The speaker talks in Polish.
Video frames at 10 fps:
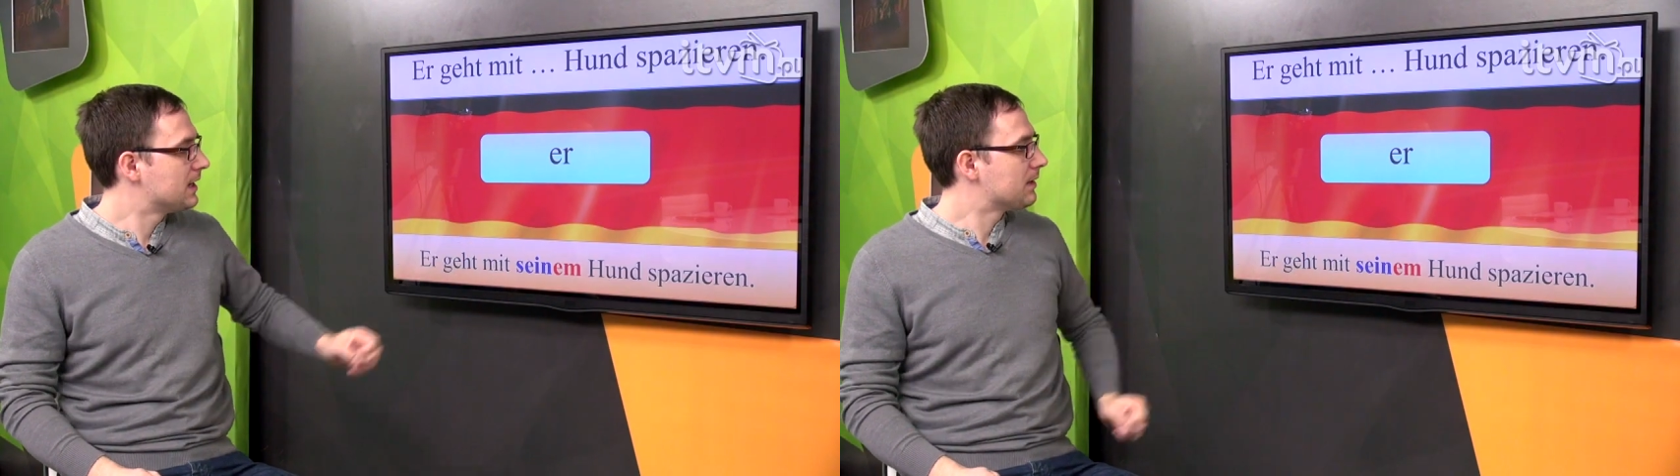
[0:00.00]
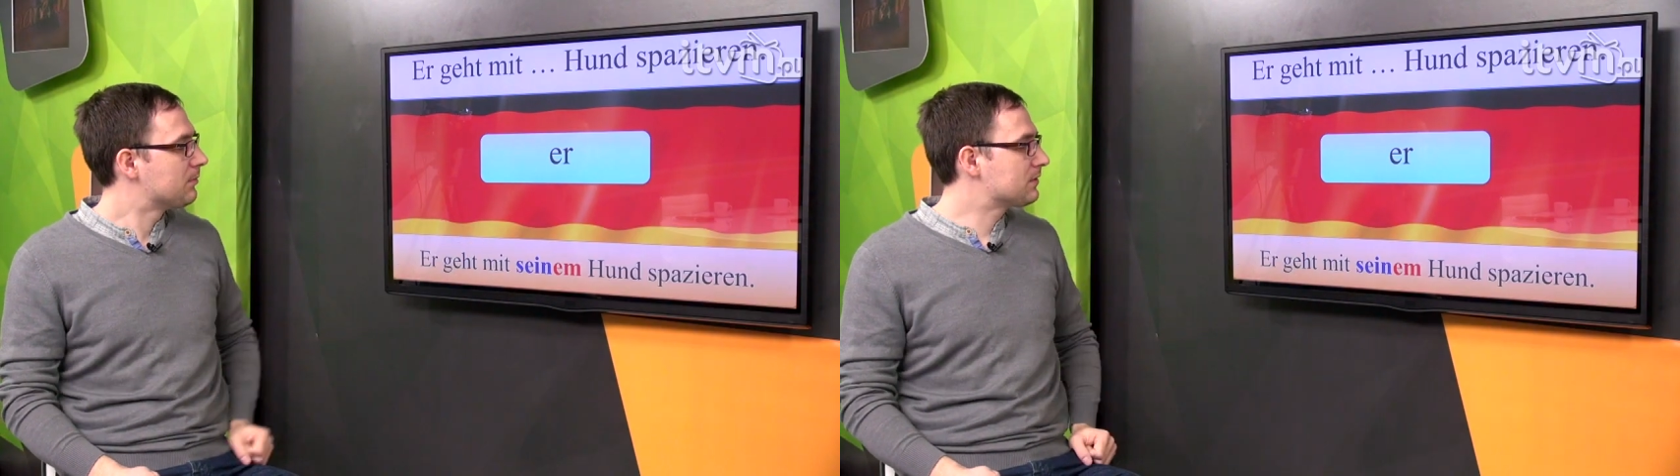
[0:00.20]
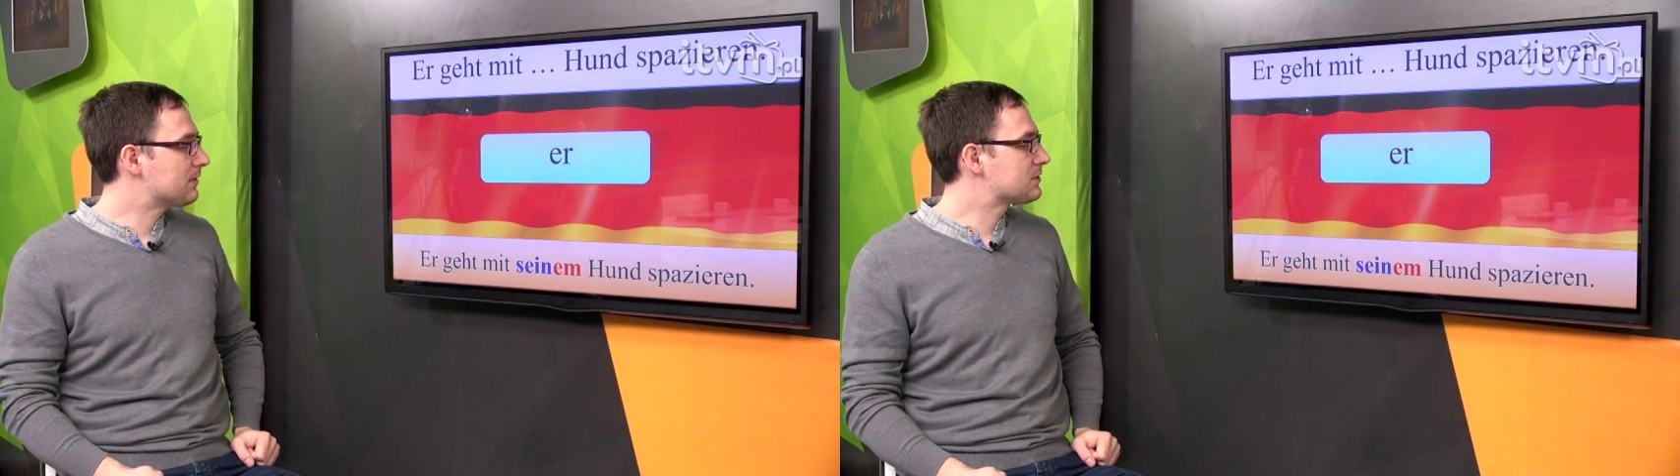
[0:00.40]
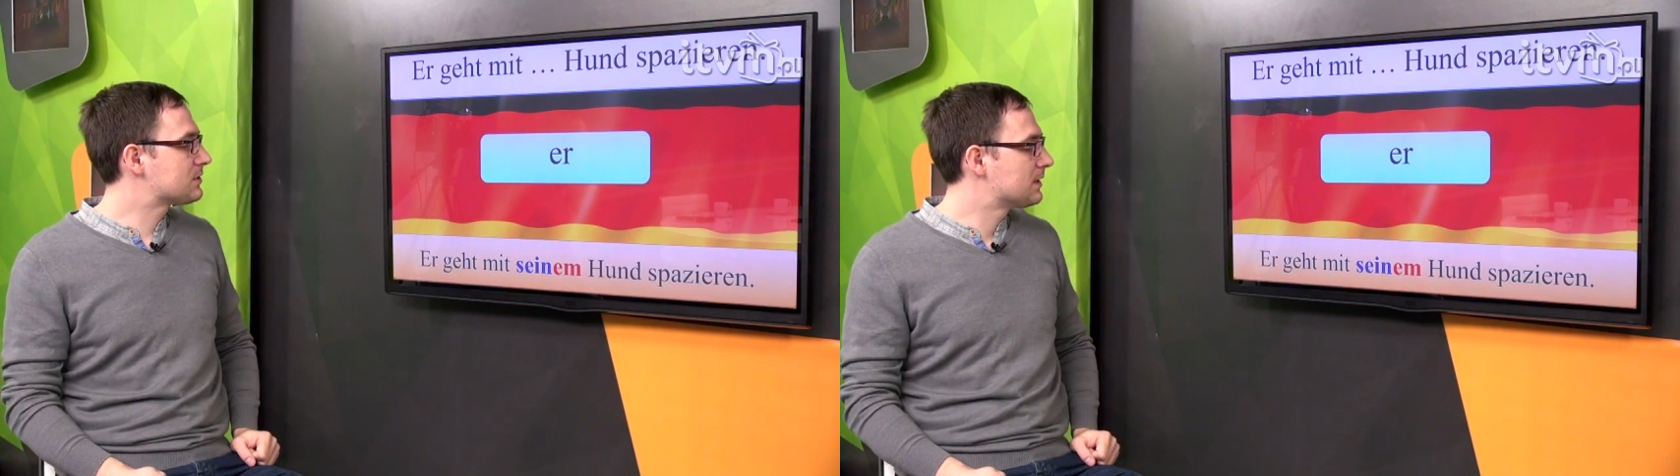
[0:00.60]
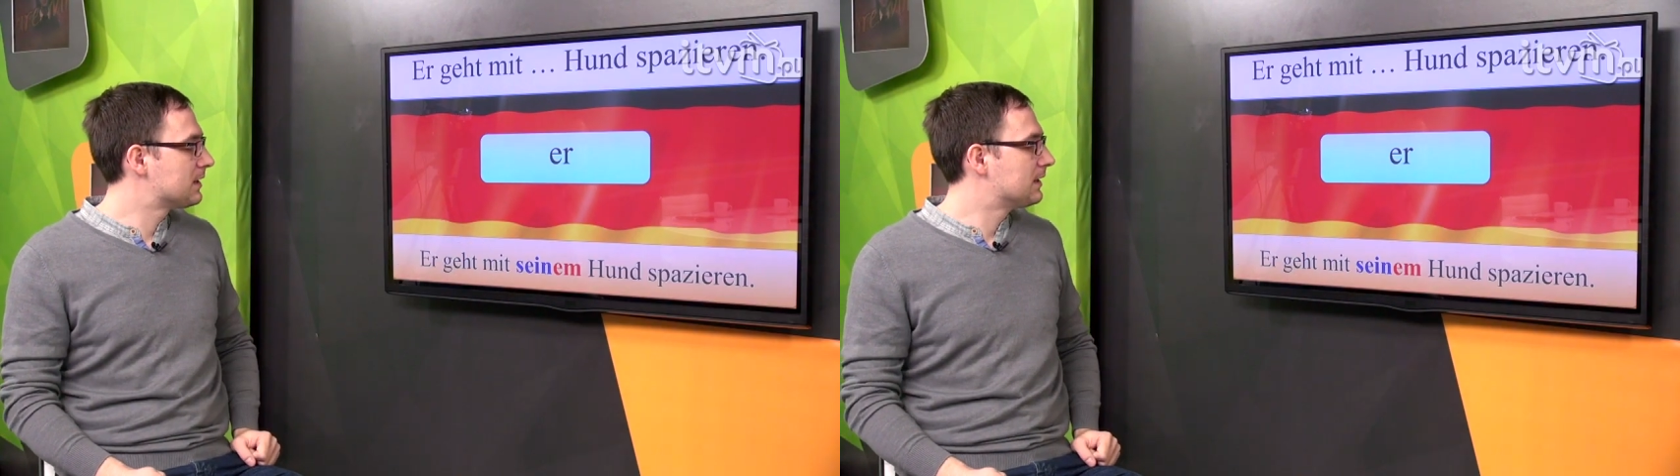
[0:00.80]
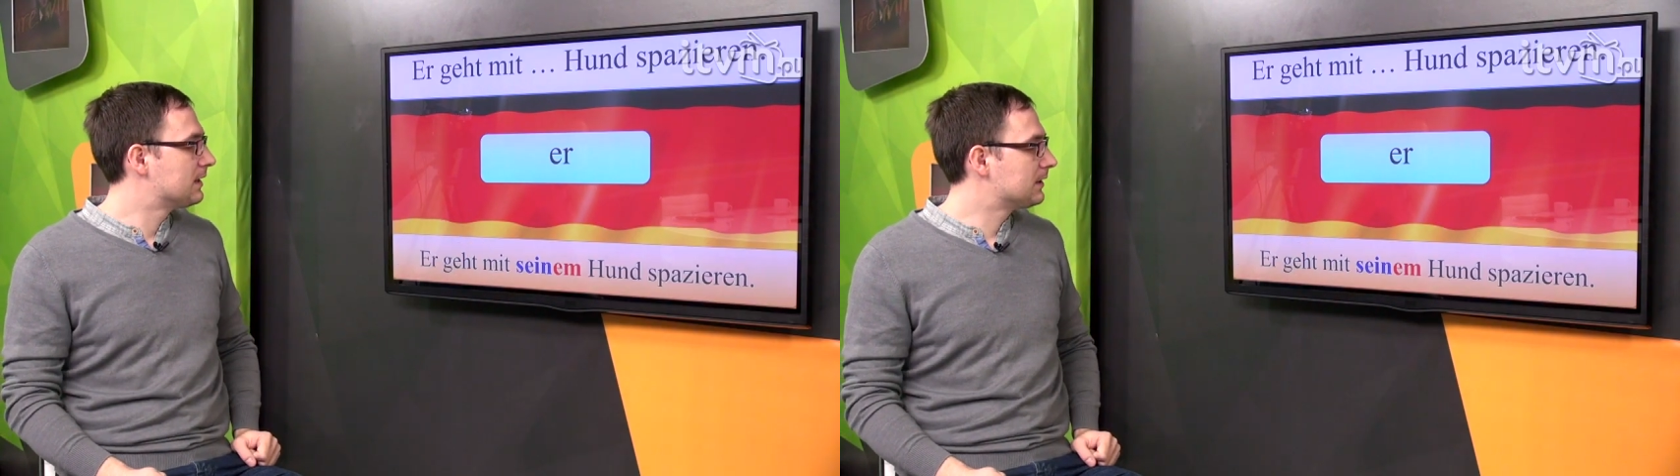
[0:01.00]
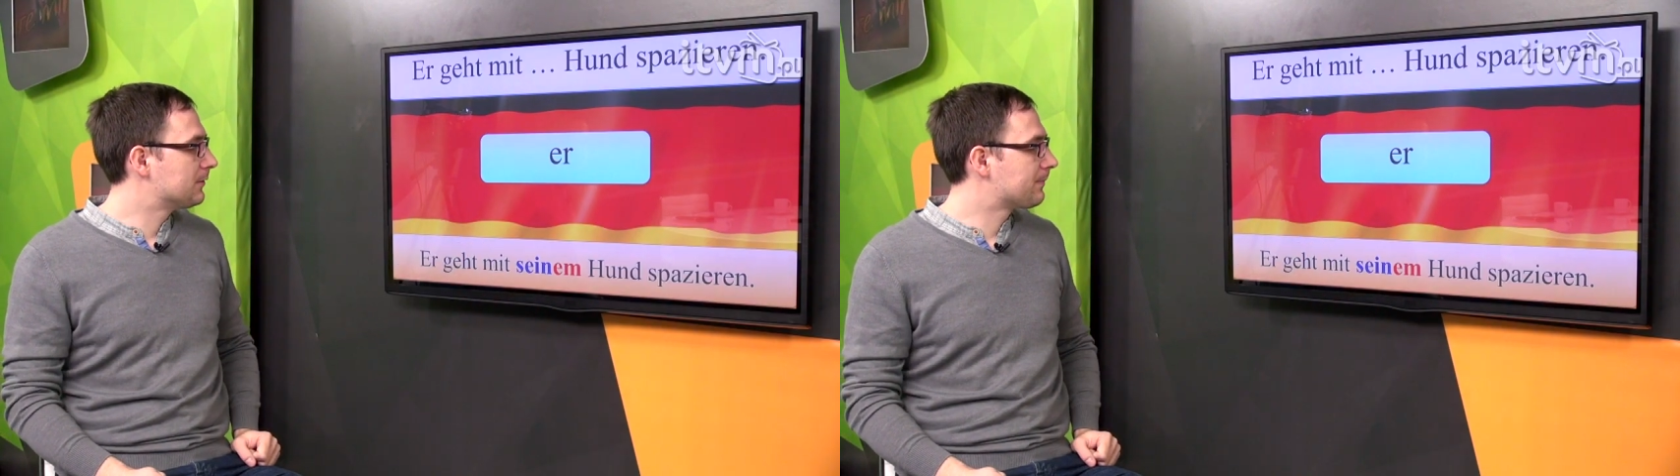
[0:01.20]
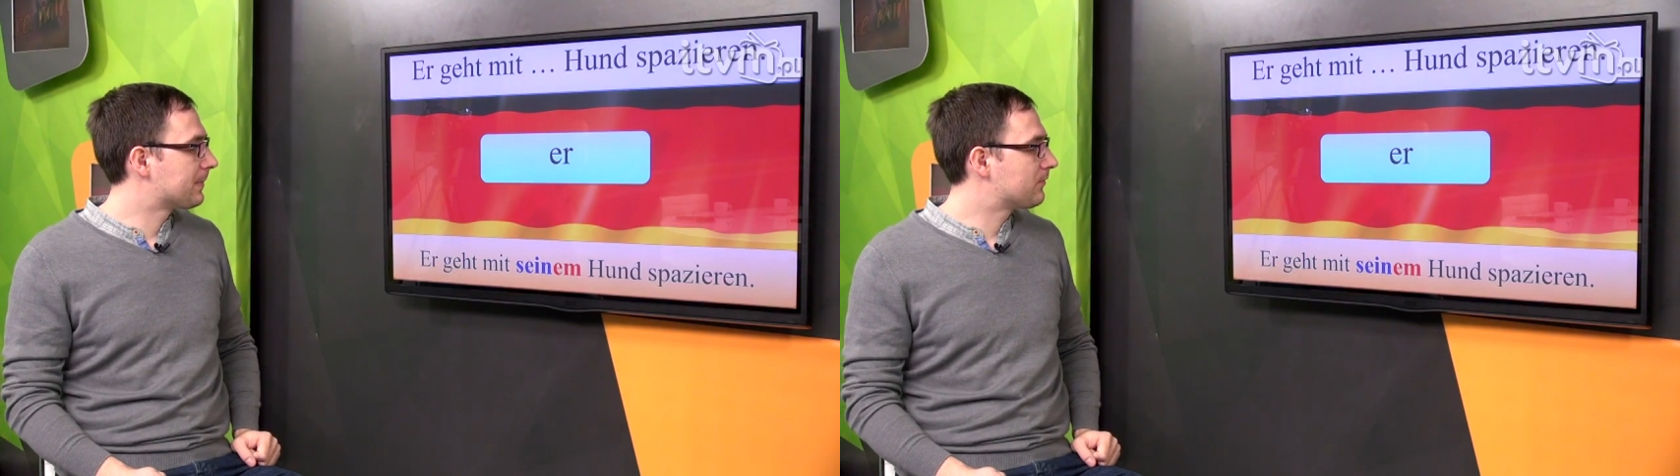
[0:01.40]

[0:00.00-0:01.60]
ponieważ ym,